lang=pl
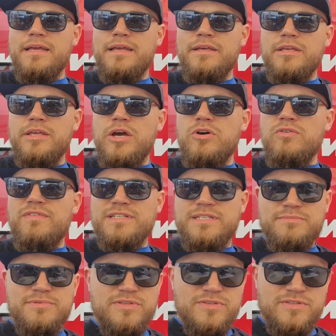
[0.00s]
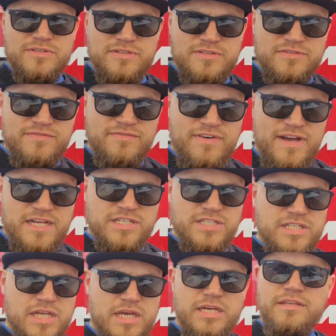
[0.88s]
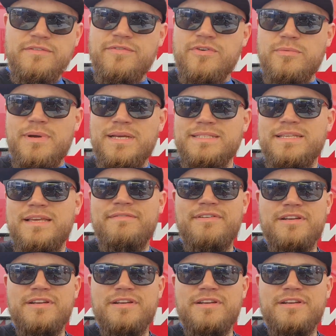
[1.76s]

Ja uważam, że to jest ważna informacja,